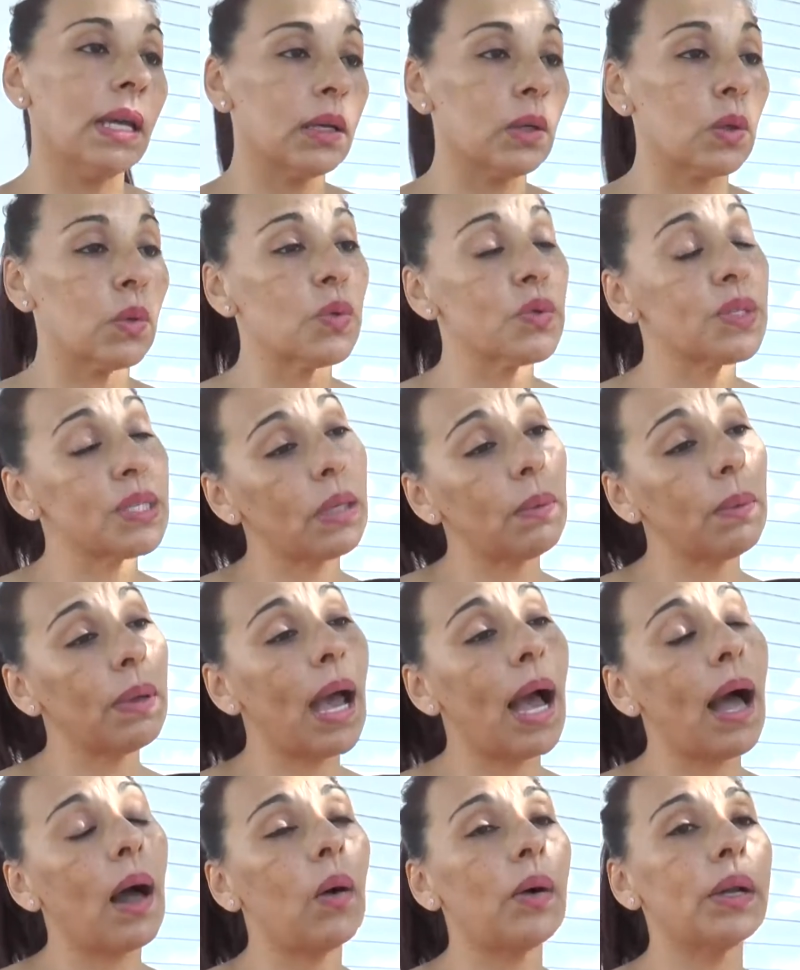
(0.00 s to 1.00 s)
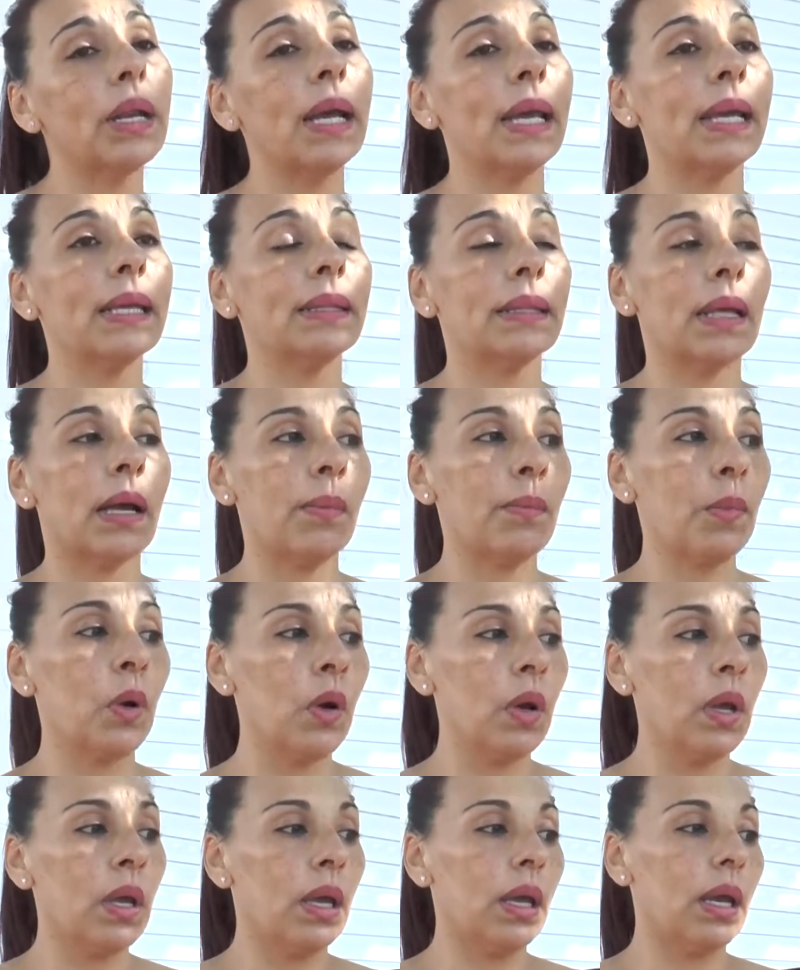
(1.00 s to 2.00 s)
inclusive ahora estamos
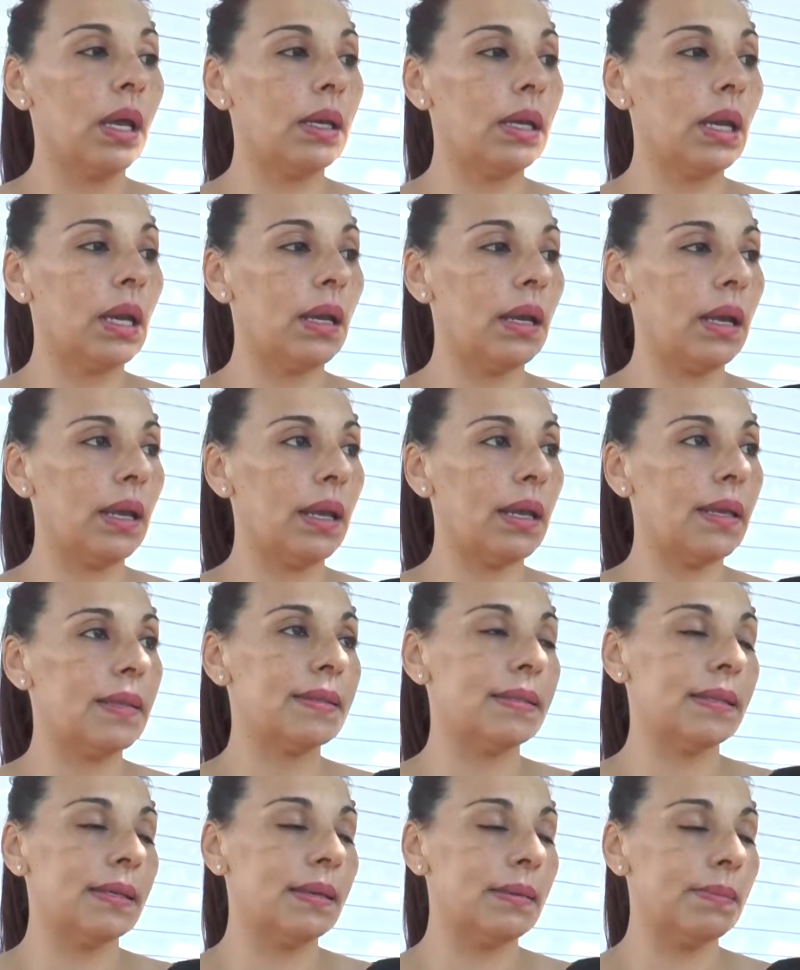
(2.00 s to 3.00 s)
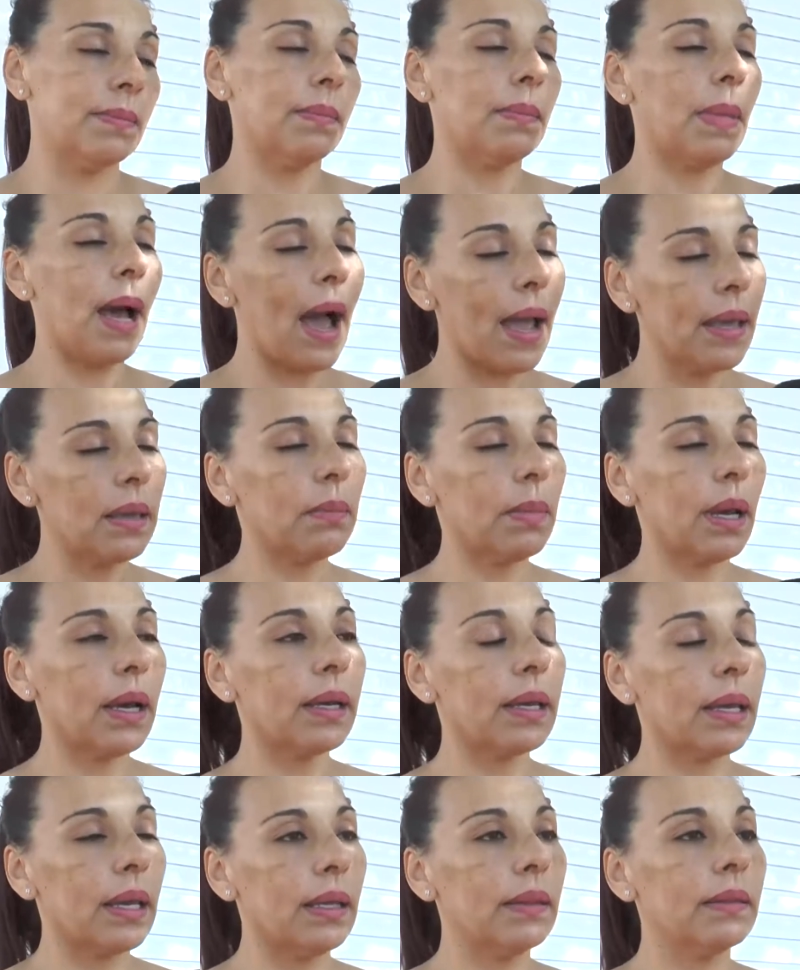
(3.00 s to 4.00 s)
en el, eh, si hay
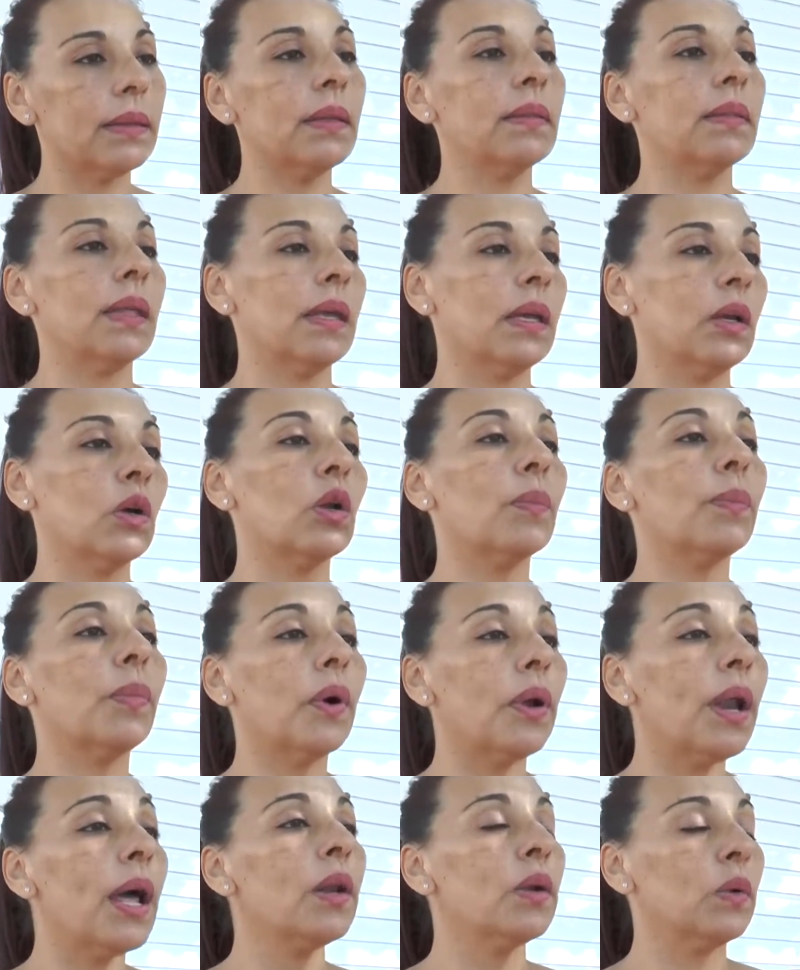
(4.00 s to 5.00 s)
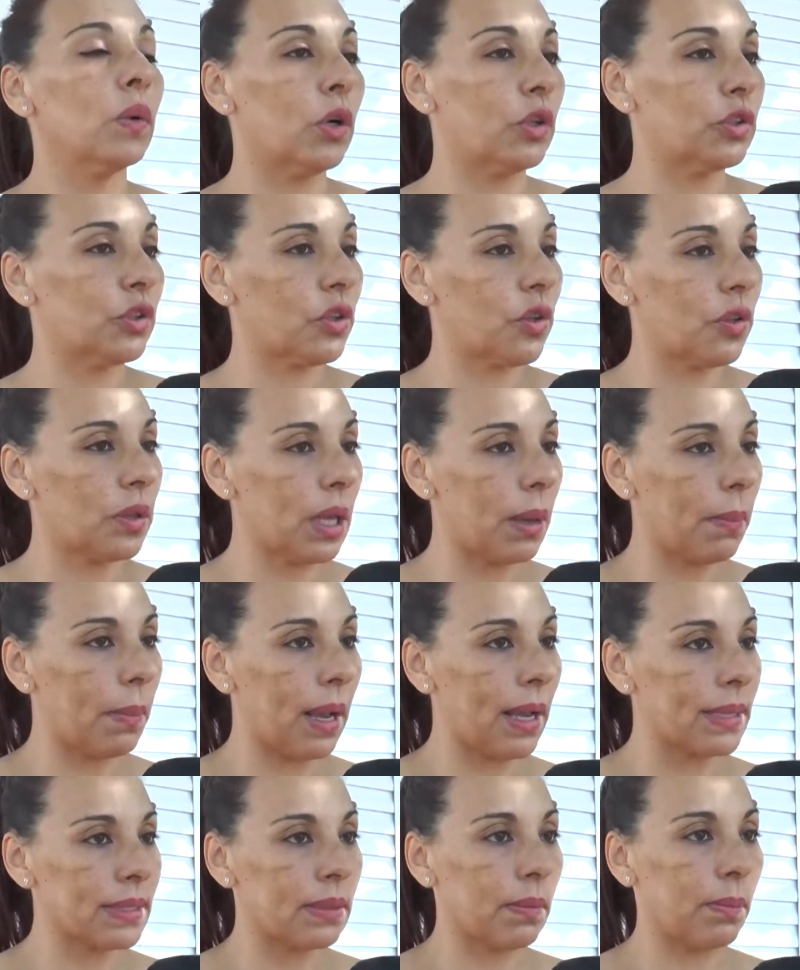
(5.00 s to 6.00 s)
más gente, de incorporar otro día
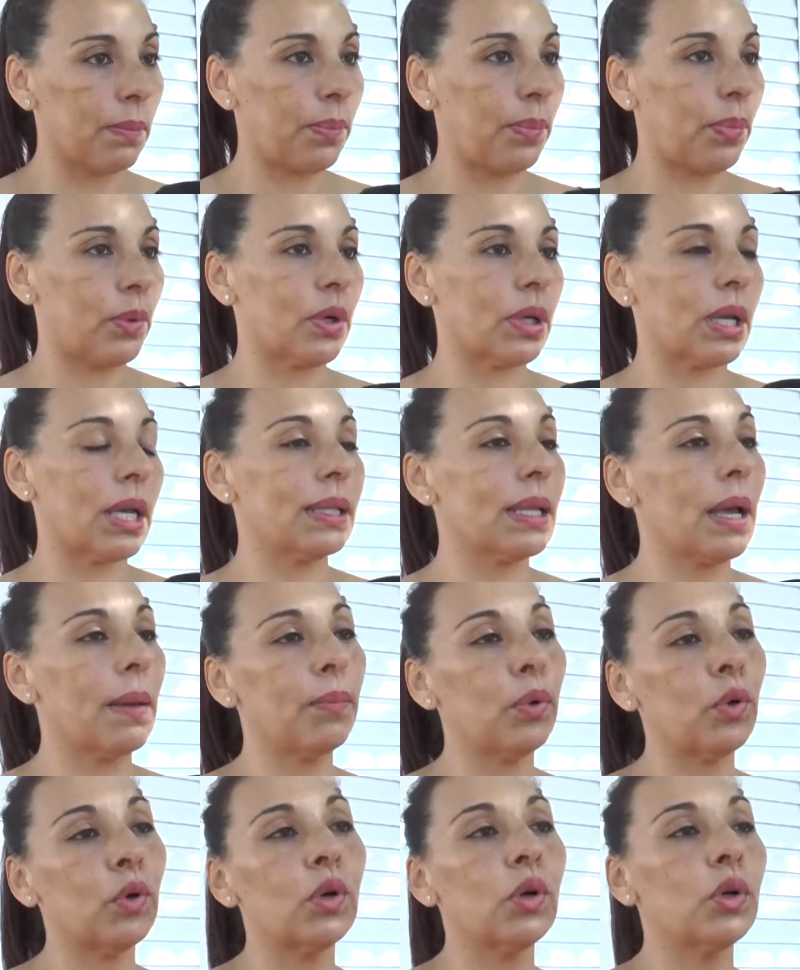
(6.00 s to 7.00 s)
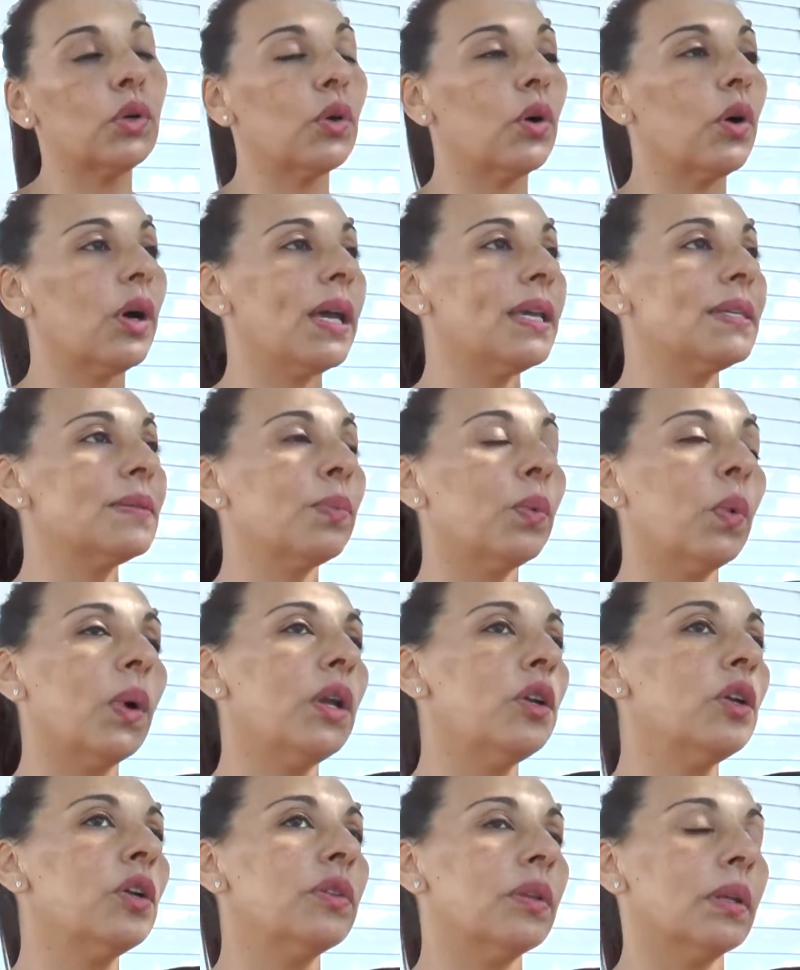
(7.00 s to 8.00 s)
más porque tampoco no es
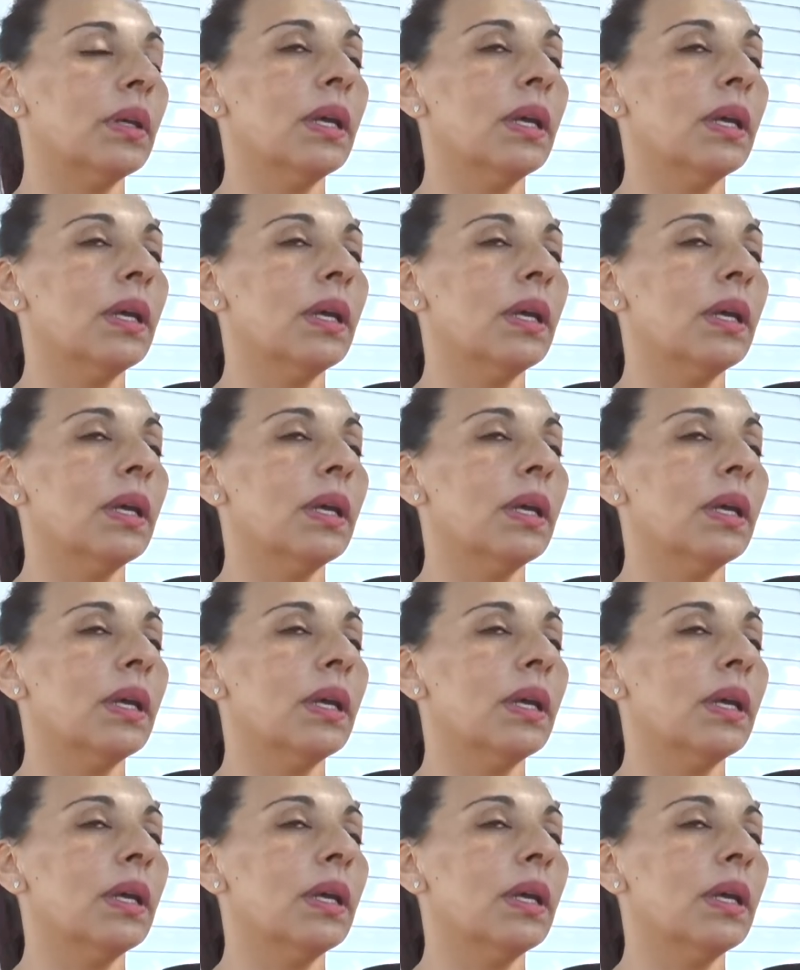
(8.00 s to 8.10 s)
bueno